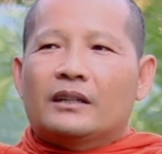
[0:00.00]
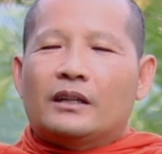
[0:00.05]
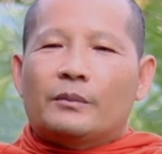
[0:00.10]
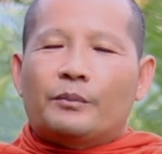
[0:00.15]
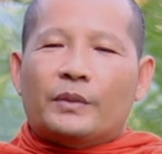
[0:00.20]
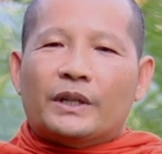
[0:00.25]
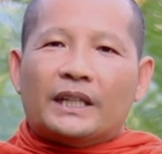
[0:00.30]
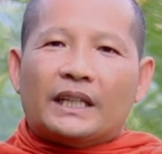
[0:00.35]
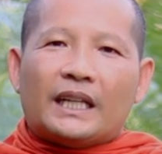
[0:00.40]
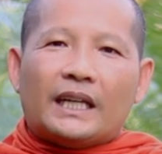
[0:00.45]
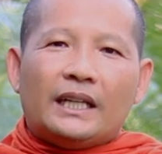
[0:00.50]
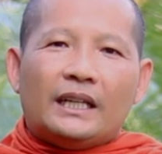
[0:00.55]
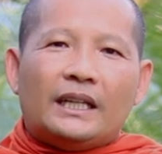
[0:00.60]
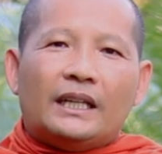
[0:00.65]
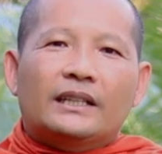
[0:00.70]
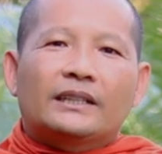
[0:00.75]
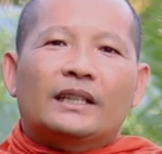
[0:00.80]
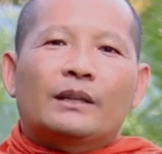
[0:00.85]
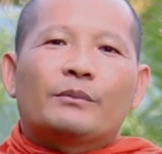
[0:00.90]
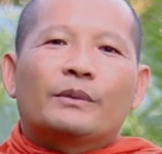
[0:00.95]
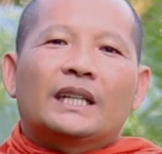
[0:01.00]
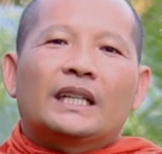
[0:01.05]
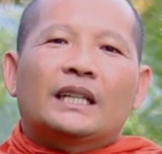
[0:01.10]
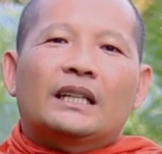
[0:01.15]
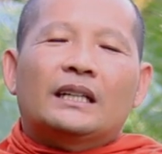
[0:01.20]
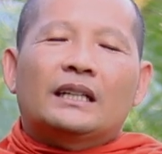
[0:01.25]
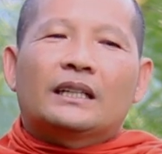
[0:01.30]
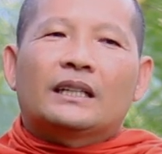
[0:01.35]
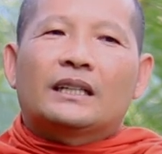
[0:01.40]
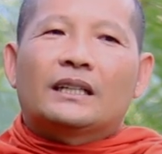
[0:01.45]
có con tay nới từ
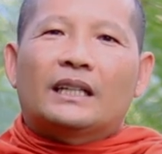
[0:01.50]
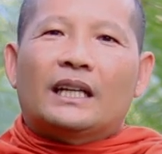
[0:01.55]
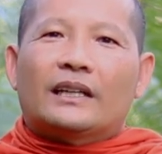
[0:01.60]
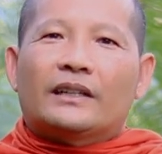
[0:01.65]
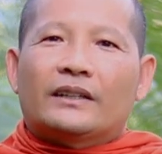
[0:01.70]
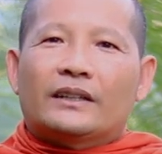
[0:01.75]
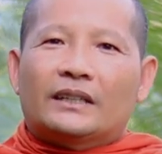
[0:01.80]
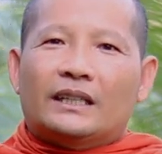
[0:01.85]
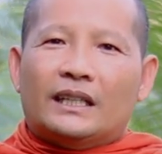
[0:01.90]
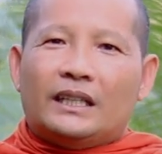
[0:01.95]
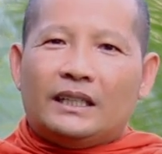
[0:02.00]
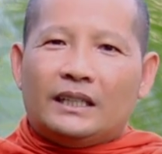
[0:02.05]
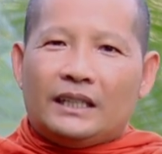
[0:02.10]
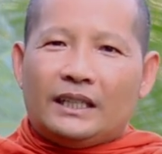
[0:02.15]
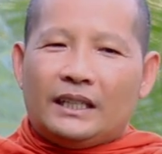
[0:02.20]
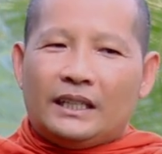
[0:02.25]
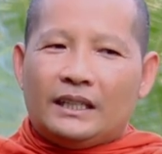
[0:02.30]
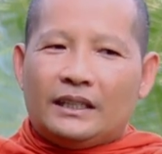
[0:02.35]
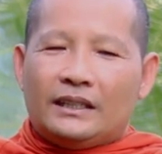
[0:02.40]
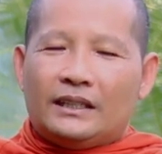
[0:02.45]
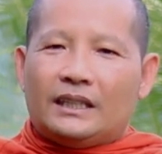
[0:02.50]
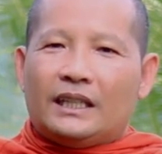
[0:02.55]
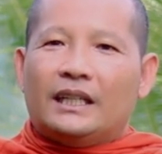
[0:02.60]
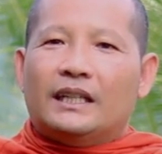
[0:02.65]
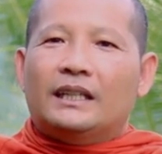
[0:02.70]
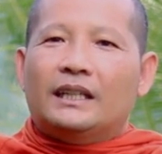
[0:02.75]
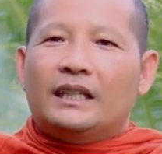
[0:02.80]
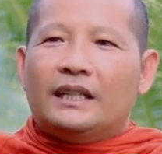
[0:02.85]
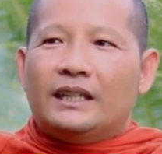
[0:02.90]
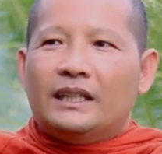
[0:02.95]
miền nè đó tới cái
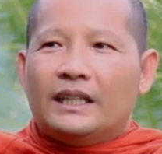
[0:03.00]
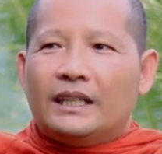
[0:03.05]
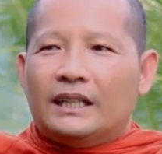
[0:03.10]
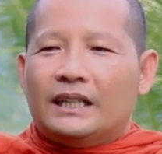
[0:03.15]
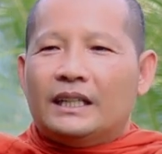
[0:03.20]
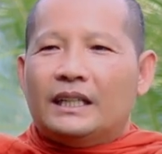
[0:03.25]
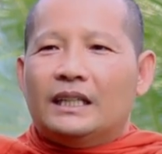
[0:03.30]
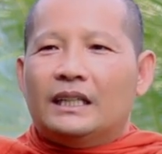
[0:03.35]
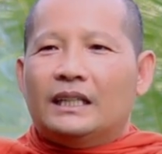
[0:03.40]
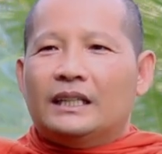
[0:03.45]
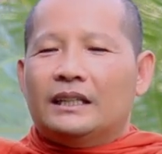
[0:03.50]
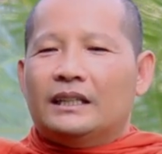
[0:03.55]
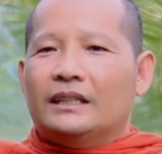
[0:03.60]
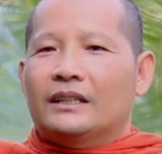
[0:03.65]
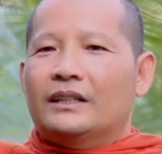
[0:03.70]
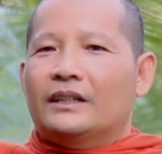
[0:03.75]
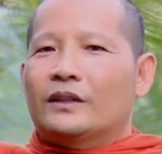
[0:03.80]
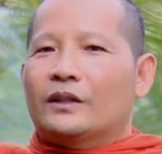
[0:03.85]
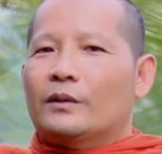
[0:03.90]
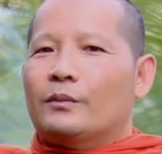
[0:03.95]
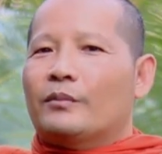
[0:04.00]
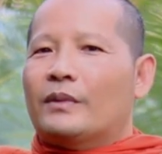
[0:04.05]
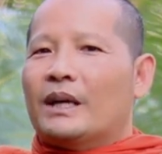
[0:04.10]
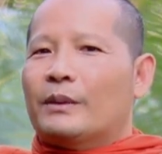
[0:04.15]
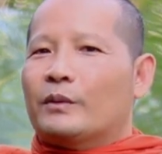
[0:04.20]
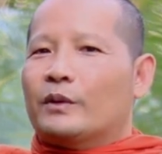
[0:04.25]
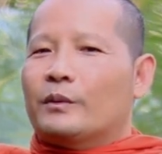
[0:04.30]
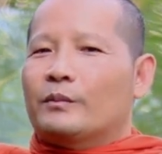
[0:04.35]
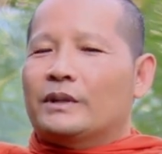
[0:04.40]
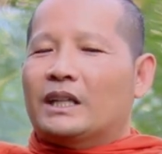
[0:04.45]
tê điên nâng tia cột
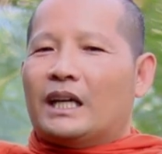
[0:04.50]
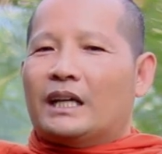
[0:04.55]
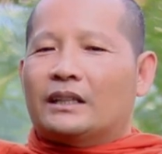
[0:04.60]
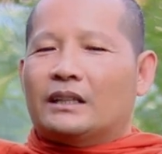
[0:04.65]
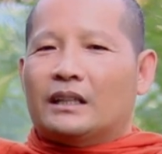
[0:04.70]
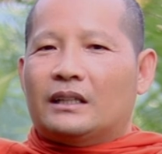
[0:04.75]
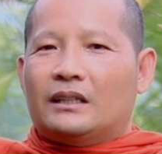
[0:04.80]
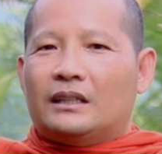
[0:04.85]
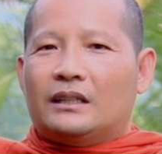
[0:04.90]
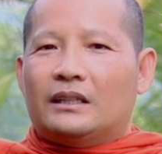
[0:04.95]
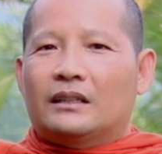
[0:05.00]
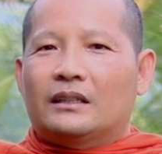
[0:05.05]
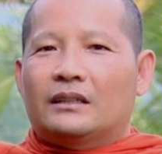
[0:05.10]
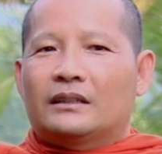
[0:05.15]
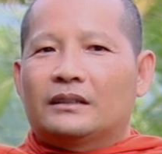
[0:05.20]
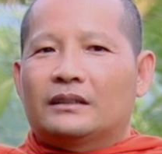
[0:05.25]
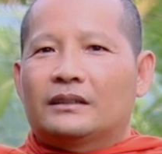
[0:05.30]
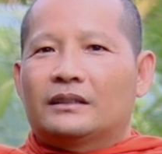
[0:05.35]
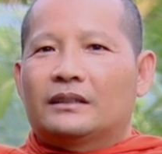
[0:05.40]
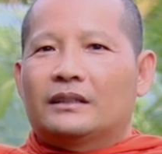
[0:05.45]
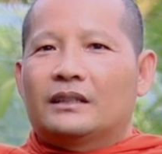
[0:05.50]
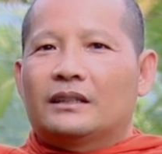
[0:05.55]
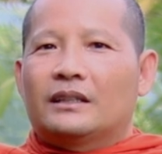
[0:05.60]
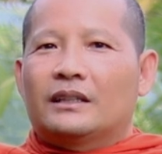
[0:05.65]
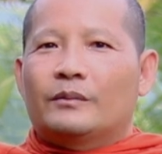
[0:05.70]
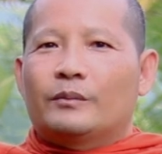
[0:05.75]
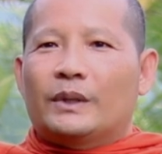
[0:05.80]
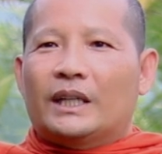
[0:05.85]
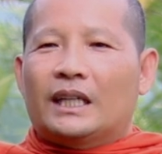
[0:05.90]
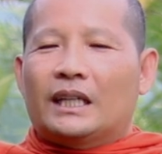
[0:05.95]
bay cột giang tận ọ
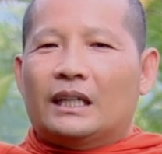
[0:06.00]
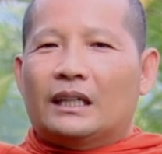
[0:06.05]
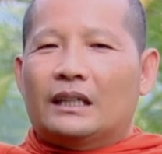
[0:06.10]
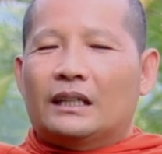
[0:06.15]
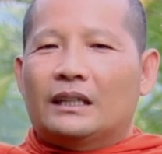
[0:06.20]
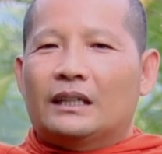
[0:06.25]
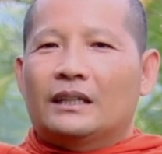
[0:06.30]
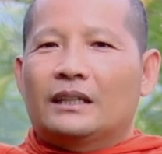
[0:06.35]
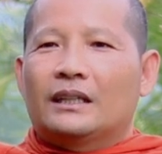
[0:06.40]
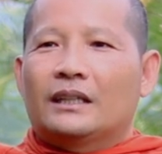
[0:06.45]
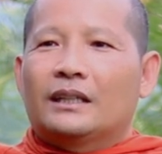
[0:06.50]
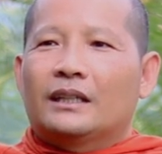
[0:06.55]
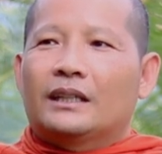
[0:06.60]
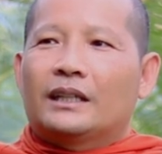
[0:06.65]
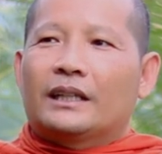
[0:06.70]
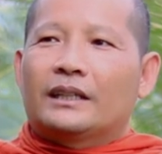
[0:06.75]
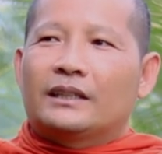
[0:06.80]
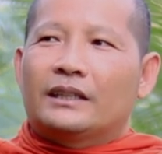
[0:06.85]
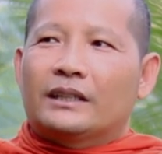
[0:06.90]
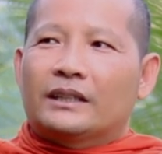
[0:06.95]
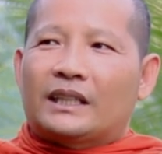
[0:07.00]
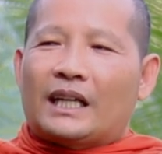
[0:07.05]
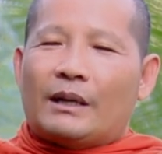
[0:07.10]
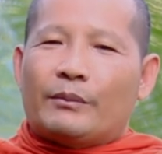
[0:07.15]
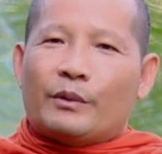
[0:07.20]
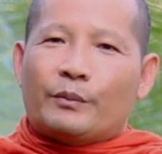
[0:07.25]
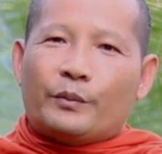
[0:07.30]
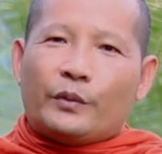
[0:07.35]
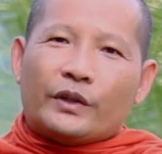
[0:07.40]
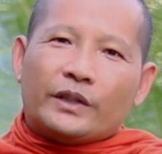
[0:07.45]
miền đấy năng dư
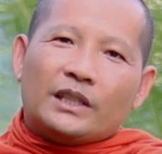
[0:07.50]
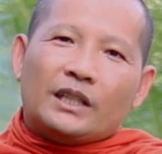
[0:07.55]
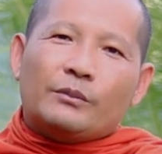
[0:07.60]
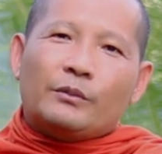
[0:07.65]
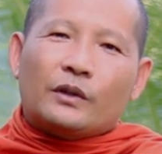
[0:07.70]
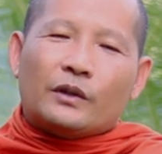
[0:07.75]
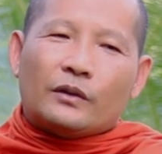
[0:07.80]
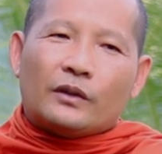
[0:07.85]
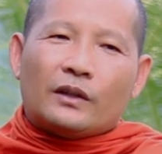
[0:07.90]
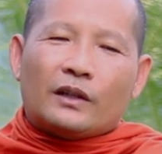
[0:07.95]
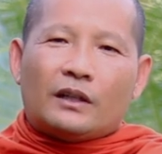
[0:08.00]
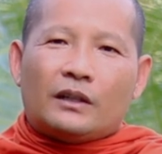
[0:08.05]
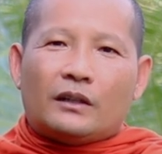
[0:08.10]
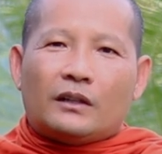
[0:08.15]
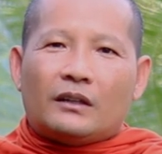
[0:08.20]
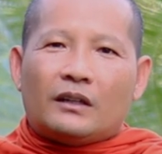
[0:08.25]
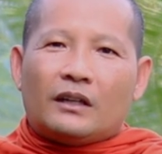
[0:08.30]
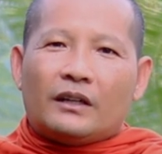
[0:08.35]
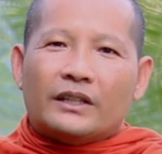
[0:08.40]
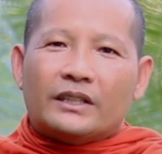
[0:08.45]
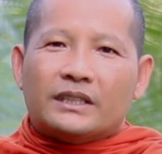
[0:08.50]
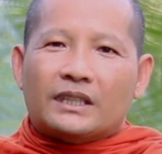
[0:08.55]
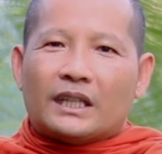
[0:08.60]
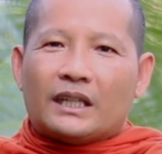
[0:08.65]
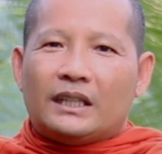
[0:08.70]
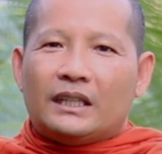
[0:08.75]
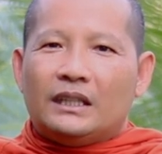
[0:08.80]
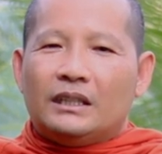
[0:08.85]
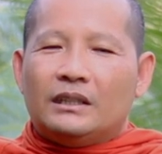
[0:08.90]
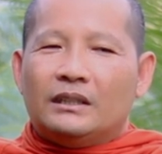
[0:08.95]
thà một phút chơi một cô lọ ở
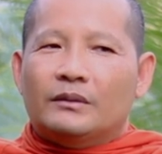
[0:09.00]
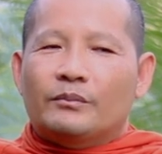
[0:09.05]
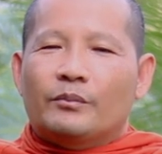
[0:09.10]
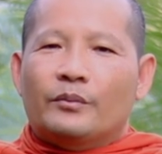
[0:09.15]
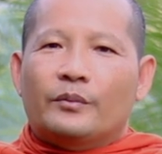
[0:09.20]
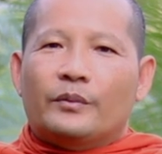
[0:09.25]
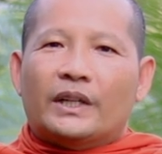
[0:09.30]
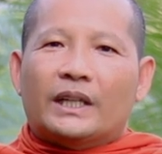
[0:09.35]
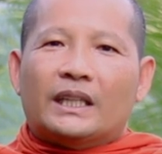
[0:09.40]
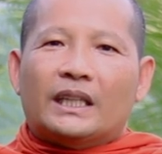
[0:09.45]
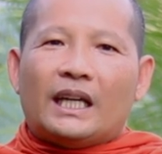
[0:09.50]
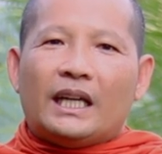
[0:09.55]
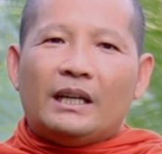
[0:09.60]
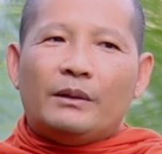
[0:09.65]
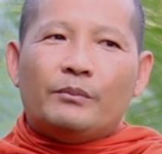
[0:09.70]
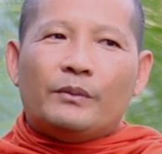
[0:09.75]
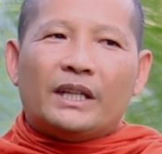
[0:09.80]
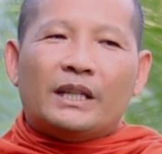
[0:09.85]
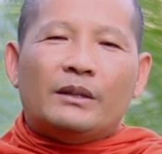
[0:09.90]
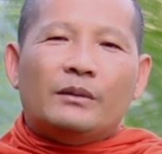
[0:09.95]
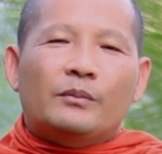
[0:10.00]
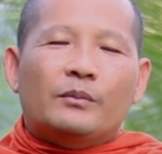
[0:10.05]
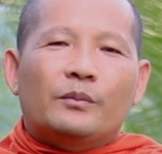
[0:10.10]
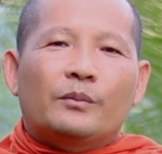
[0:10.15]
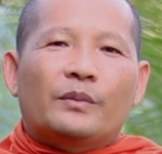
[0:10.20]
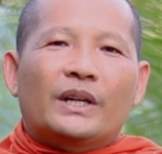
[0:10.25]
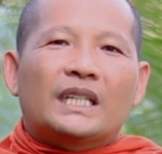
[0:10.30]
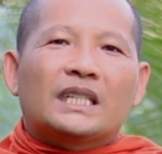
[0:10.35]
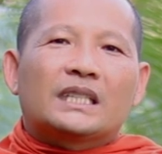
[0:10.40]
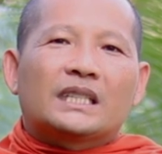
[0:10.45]
trái bàn tay mình
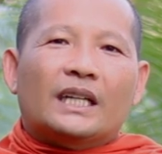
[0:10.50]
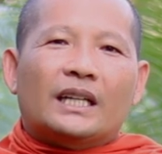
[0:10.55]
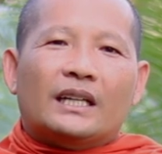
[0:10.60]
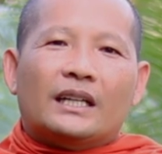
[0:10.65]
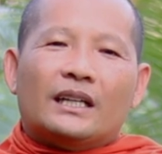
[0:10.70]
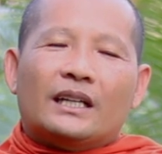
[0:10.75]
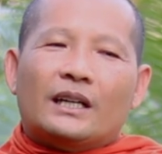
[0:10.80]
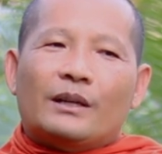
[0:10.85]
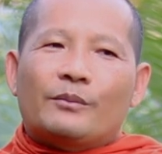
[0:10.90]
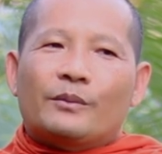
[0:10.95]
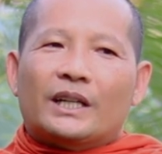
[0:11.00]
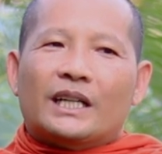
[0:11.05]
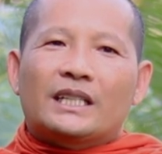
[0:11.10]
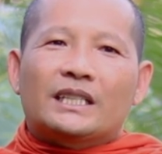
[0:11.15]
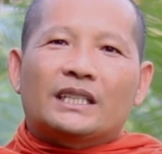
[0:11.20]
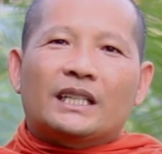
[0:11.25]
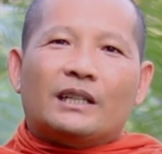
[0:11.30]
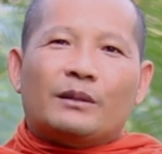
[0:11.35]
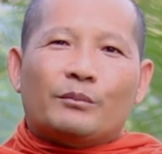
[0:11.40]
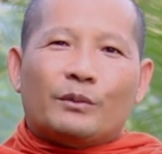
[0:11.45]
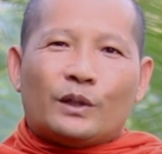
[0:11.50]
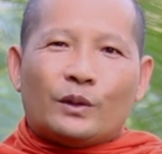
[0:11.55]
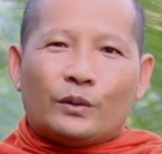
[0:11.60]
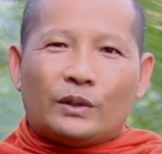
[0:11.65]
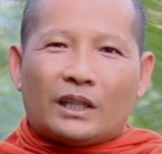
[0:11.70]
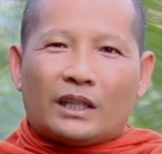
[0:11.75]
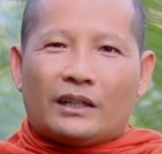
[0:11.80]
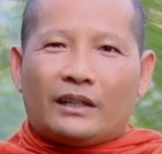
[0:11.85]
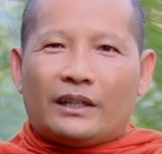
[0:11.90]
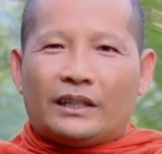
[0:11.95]
pin chất đầm rơi chất mà nuôi
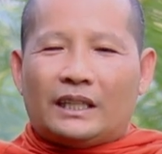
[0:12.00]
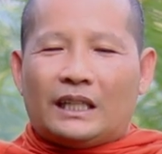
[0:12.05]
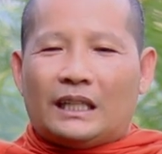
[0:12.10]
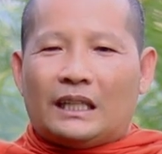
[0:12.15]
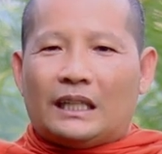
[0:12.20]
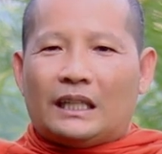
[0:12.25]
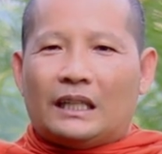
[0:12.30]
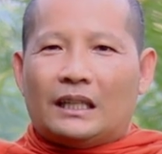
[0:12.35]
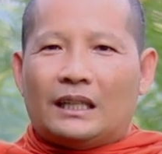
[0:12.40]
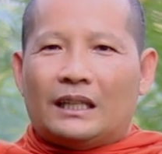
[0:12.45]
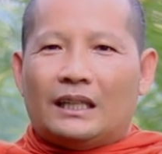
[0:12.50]
từng ngọt thì